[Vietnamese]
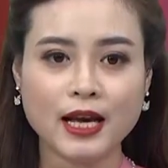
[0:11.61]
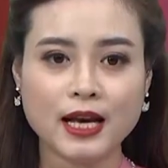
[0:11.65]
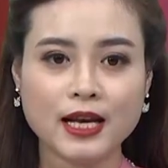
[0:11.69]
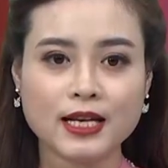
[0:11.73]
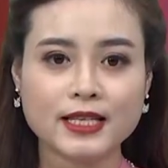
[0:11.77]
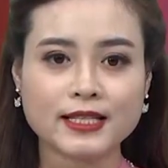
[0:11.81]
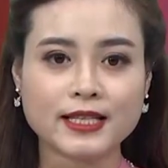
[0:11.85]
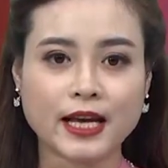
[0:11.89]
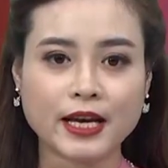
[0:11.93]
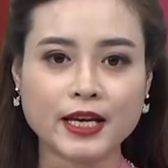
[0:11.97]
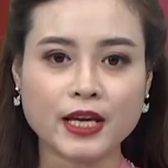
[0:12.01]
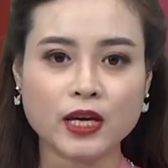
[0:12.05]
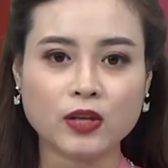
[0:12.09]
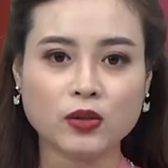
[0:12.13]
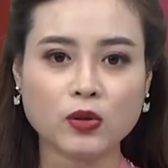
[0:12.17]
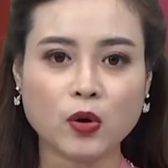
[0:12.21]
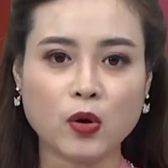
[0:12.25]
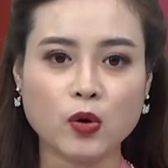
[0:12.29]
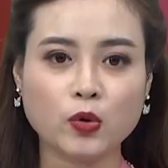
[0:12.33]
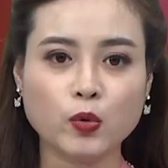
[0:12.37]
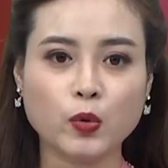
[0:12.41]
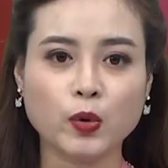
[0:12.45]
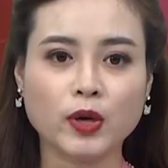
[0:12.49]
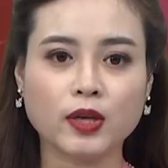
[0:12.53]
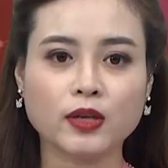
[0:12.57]
xã Ea
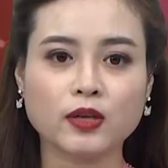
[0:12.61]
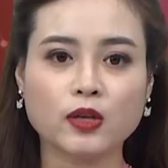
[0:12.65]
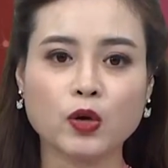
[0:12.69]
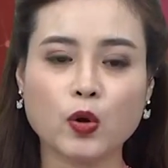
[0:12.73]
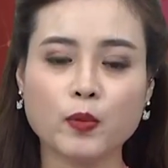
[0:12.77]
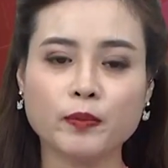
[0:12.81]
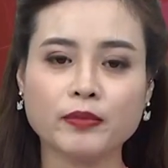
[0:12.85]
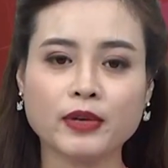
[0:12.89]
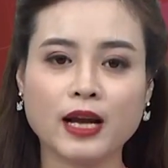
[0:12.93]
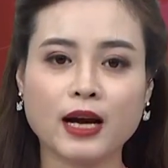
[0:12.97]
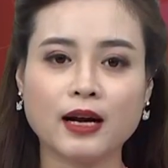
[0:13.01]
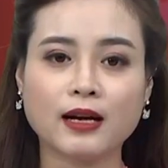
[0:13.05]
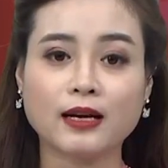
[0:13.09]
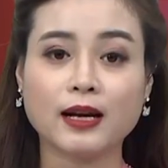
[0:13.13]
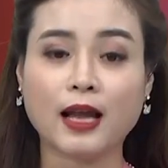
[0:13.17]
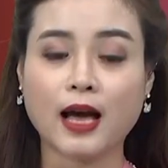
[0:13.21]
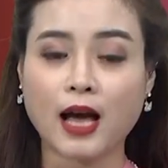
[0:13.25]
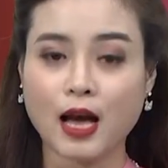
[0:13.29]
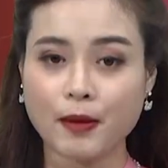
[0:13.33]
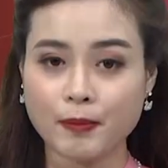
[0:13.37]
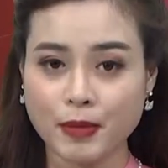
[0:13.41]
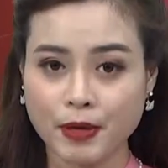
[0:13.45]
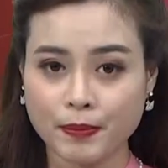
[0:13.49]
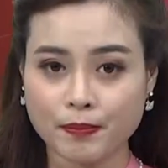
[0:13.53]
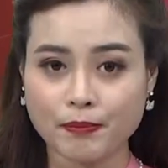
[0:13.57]
Tôn, huyện Crom Năng là
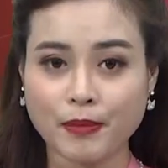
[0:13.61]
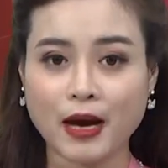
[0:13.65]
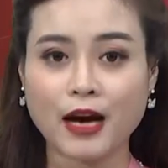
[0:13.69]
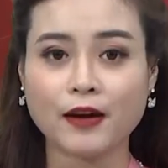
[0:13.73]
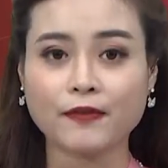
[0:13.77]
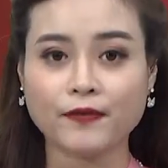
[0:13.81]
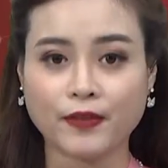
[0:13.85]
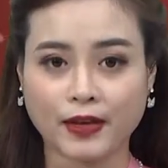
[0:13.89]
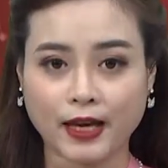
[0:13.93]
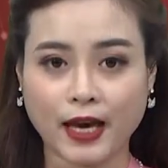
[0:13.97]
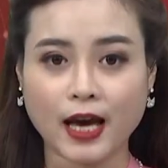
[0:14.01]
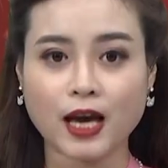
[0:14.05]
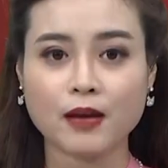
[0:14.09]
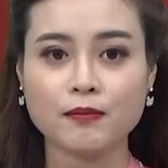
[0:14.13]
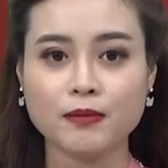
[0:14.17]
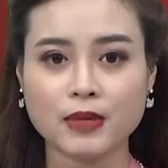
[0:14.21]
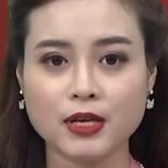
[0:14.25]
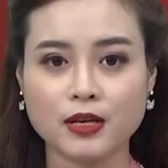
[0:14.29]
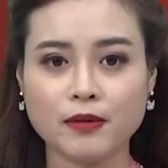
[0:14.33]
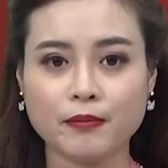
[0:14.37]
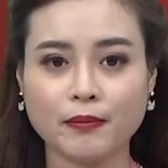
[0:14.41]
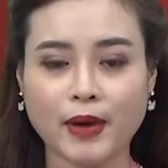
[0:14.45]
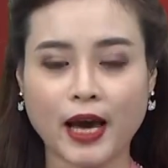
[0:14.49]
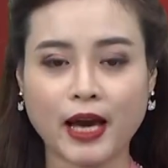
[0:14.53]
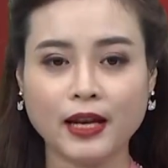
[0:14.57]
23,2
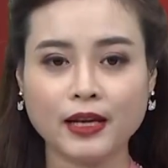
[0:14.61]
mm.